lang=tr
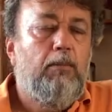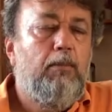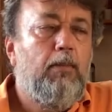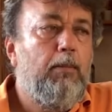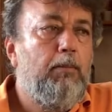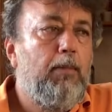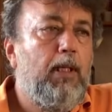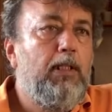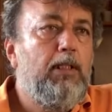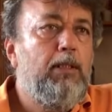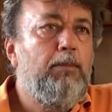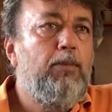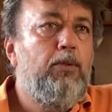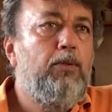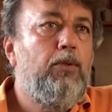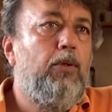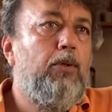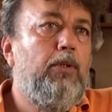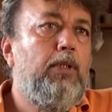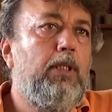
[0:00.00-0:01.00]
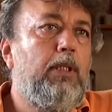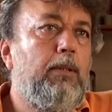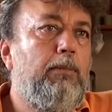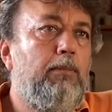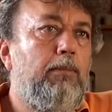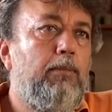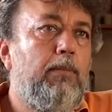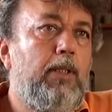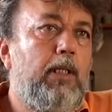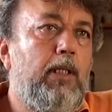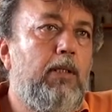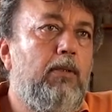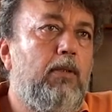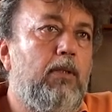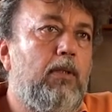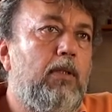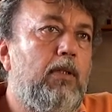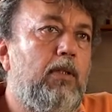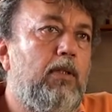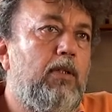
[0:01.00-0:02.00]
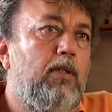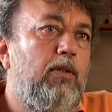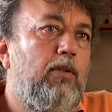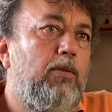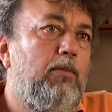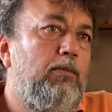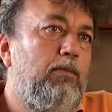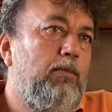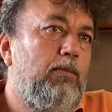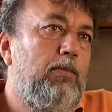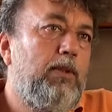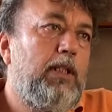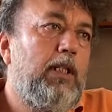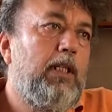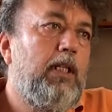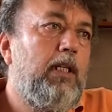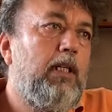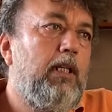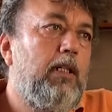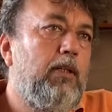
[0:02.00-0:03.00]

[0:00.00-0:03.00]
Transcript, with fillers: ben şimdi köydeyim. Geliyor şeye,